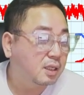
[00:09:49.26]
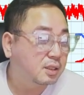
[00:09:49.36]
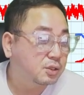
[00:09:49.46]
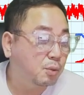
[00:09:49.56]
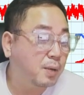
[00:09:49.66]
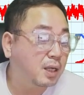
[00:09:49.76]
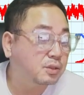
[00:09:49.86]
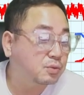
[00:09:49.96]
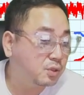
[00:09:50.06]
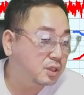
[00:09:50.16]
저
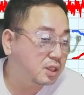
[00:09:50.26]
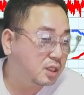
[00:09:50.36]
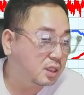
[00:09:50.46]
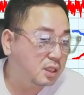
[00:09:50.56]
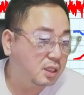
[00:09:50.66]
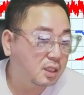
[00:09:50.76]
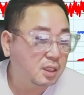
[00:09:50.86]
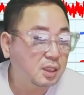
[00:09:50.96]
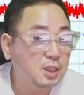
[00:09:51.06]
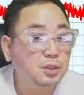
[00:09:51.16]
박스권이
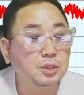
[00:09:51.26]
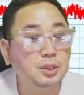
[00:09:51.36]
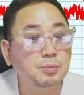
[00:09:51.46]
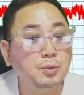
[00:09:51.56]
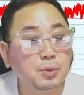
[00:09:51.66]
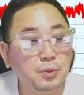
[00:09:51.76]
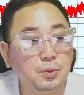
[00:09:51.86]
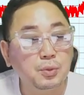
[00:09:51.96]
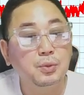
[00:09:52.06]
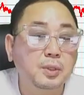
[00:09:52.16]

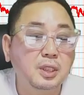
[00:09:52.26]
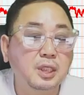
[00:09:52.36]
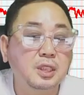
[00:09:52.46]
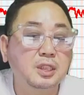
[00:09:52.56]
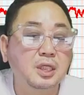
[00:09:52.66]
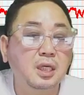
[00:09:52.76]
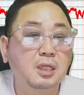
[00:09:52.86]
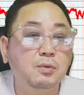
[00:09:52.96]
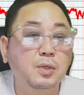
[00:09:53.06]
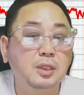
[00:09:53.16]
2015년도 이 시장에
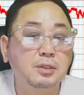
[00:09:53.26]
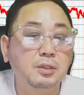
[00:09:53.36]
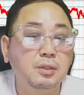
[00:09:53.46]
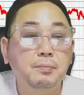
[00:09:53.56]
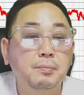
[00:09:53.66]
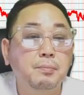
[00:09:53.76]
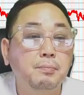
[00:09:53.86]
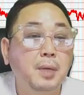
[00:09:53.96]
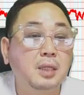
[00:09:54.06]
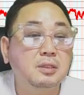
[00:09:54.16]
들어왔어.
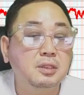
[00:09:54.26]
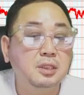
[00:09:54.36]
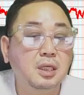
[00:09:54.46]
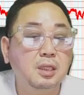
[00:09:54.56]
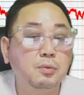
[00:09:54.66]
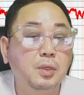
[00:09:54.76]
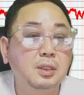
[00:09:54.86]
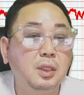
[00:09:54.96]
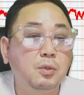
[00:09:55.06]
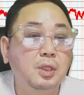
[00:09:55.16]
박스 시장에
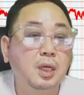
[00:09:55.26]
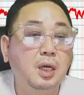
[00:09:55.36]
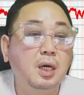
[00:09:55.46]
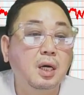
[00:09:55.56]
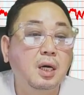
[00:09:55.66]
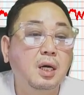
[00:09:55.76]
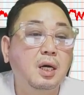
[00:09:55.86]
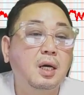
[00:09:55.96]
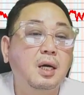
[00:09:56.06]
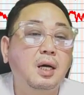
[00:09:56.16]
들어왔다고 내가
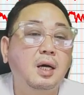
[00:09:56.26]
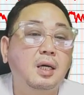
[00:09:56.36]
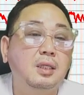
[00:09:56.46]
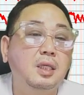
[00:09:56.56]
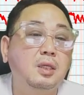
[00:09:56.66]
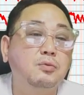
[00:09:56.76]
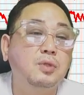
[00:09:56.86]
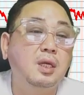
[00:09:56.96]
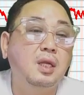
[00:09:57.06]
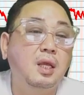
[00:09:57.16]
이
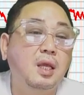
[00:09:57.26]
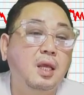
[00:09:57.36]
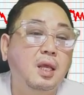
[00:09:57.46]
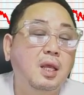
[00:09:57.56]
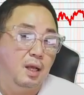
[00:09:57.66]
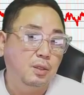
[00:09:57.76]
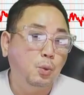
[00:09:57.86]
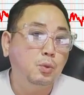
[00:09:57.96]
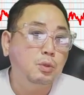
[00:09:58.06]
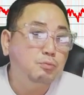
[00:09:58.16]
구간에
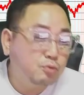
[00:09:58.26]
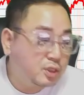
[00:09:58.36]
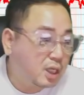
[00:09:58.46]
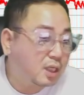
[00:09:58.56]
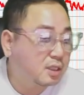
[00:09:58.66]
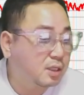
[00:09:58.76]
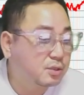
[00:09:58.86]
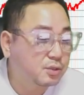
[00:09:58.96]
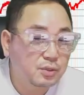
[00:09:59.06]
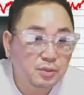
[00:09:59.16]
돈을 무지하게
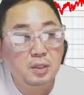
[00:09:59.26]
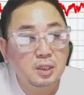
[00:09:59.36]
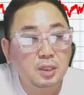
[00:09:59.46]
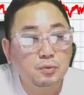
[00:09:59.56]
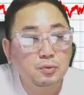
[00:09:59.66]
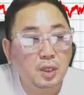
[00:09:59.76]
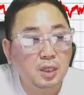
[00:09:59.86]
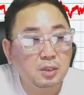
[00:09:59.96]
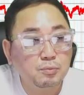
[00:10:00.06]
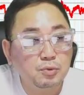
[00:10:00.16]
땄어. 이
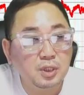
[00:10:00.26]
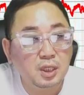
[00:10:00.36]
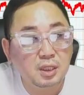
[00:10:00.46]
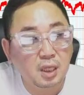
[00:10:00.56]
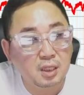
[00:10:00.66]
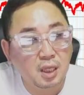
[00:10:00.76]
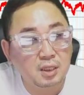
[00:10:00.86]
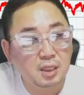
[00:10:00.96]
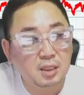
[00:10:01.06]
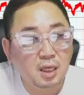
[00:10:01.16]
구간에서 무지하게 땄다 안
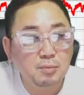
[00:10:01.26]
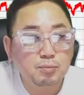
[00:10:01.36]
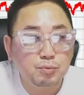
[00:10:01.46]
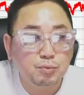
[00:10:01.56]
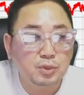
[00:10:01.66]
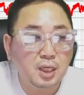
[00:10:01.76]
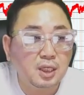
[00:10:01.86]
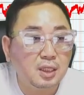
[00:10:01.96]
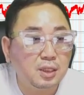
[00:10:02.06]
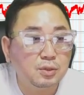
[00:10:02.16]
땄다
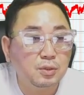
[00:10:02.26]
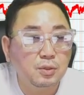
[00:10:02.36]
무지하게 땄어.